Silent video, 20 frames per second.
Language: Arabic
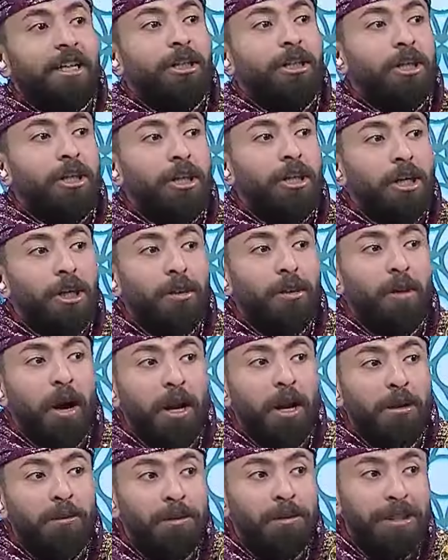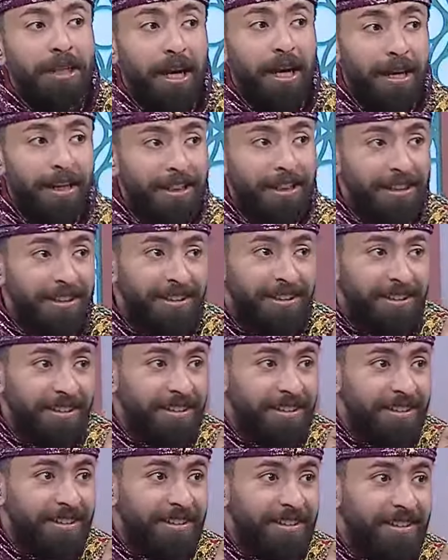قلت انك ما نمت زين
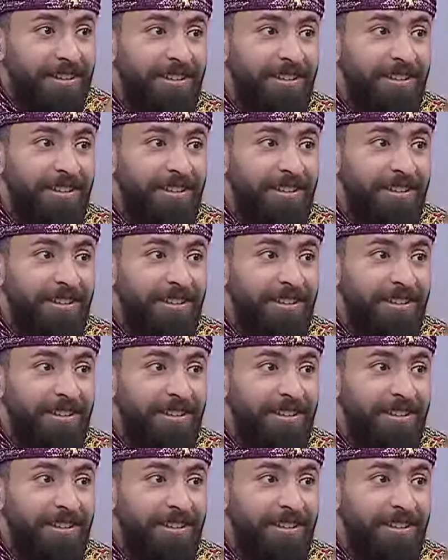صحيح